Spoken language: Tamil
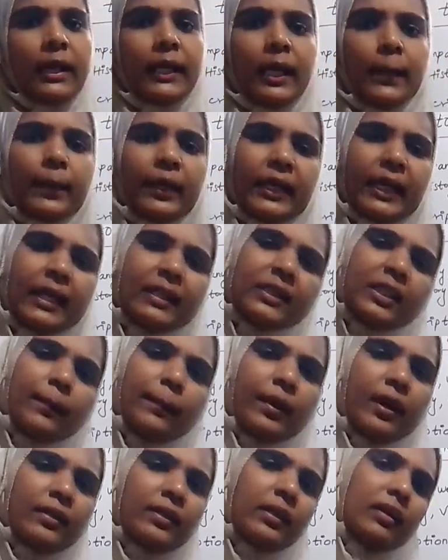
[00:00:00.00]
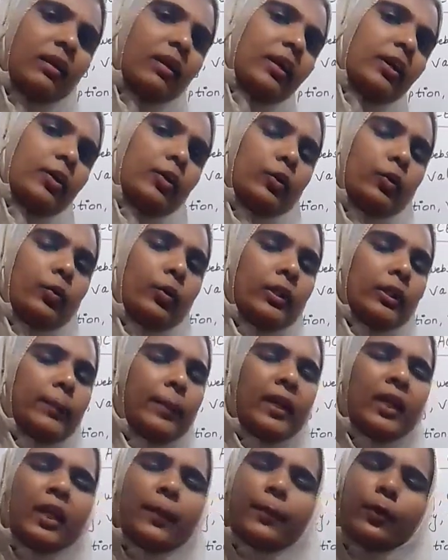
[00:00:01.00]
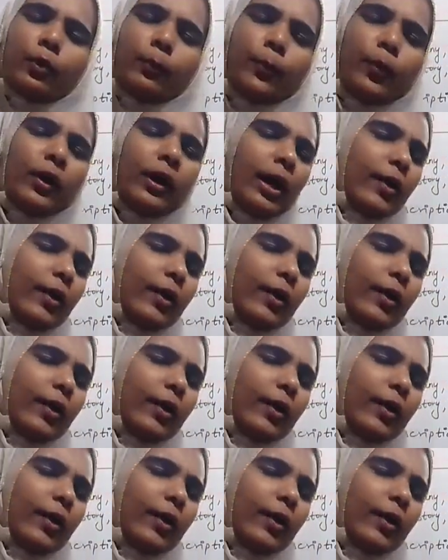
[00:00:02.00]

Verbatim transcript: நமக்கு எந்த மாதிரிலாம் இருக்கும் அந்த மாதிரி நம்ம ரொம்ப